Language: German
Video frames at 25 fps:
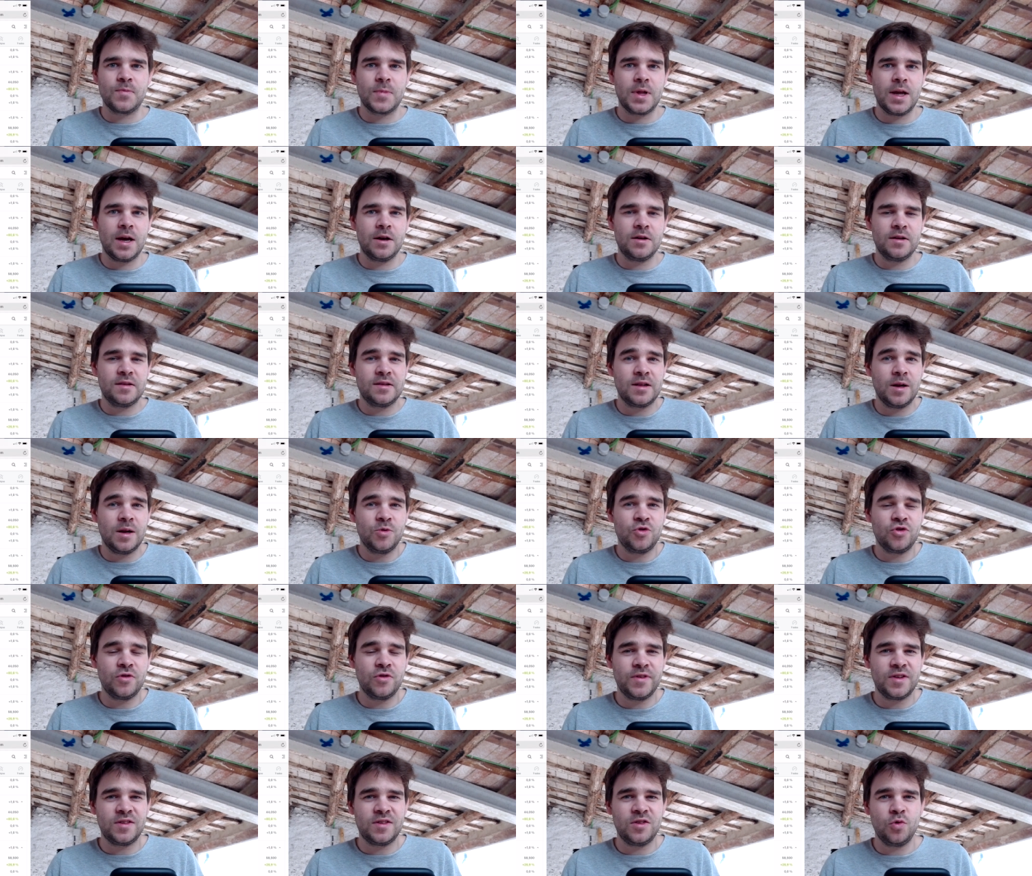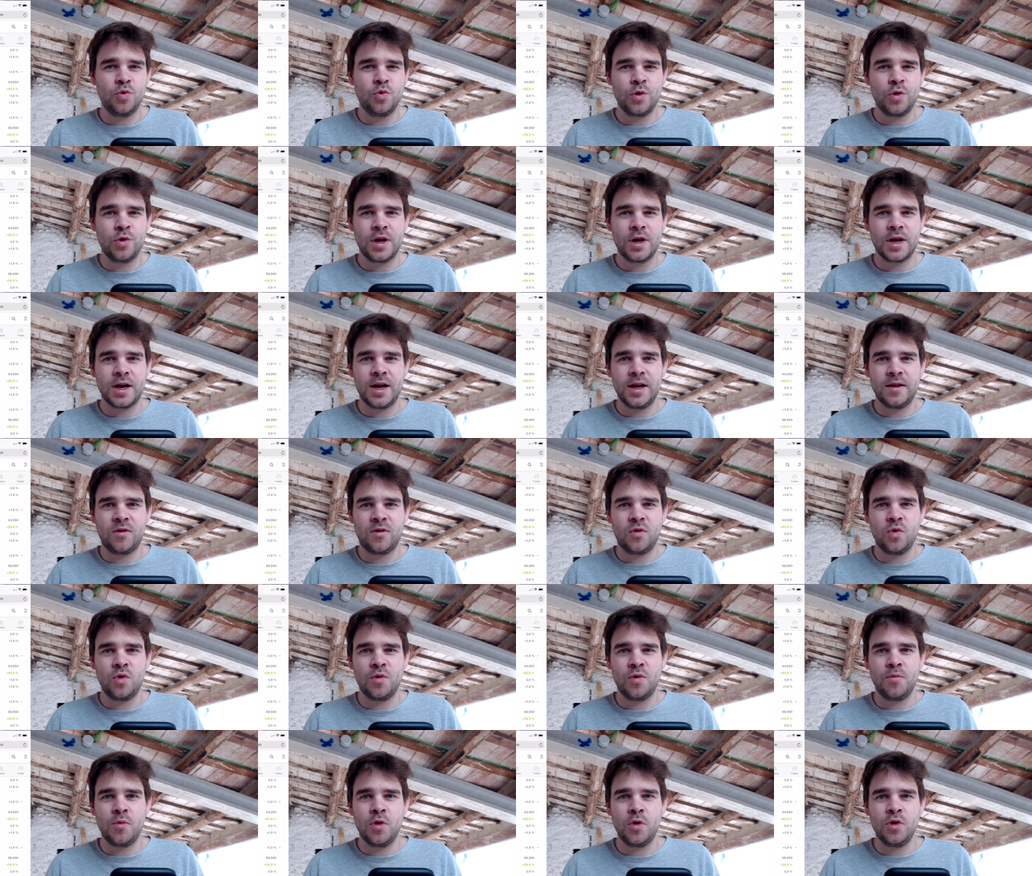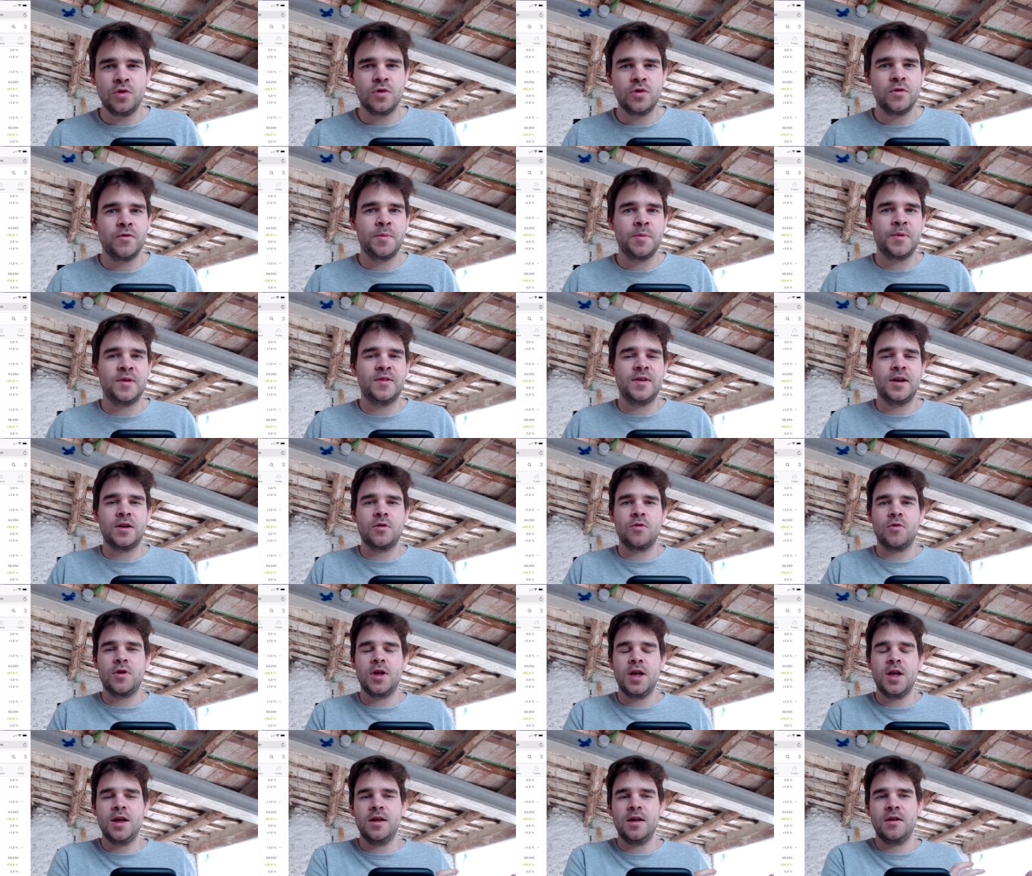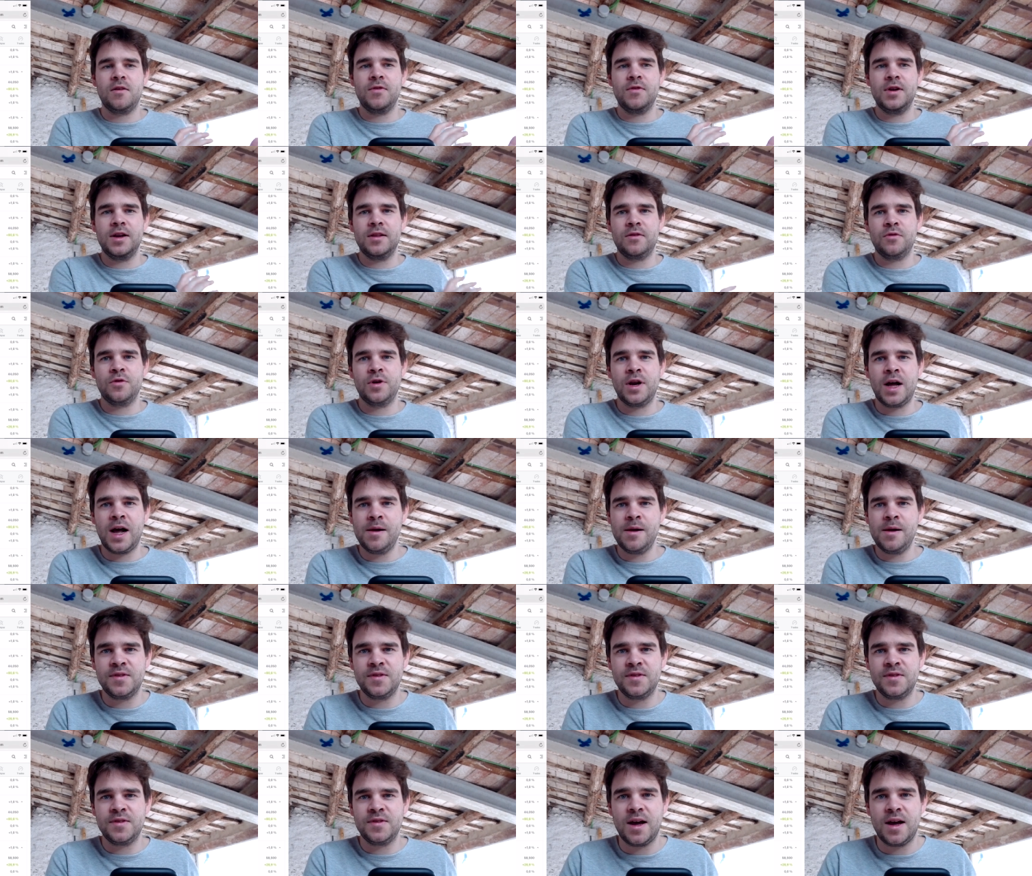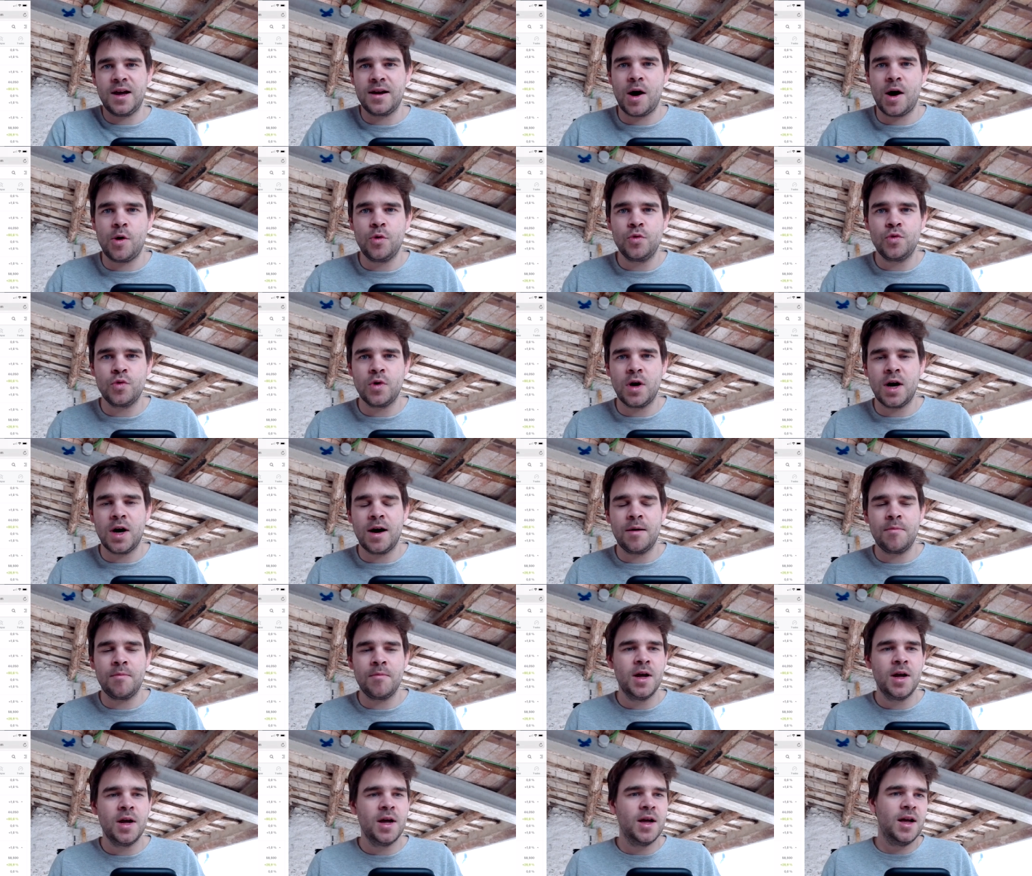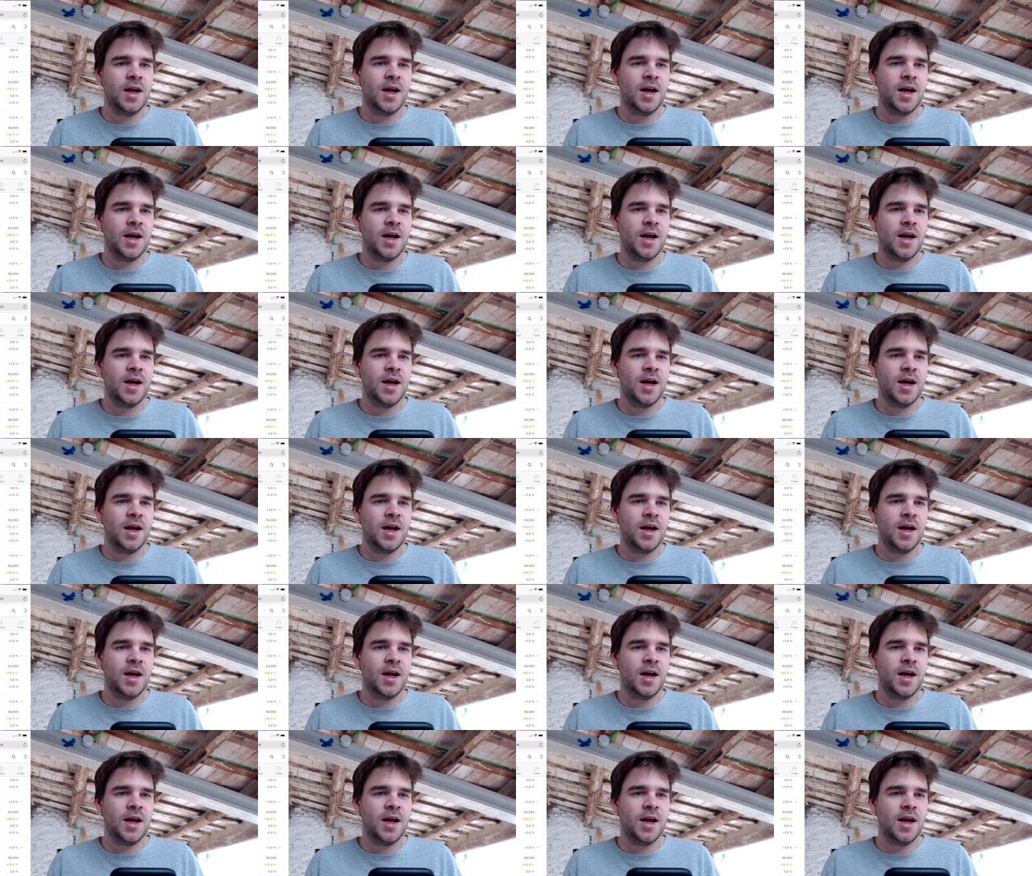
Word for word: Ja, und das glaube ich, schon, was die junge Generation möchte, wenn man sagt, okay, ich will jetzt für ein halbes Jahr ein Auto haben,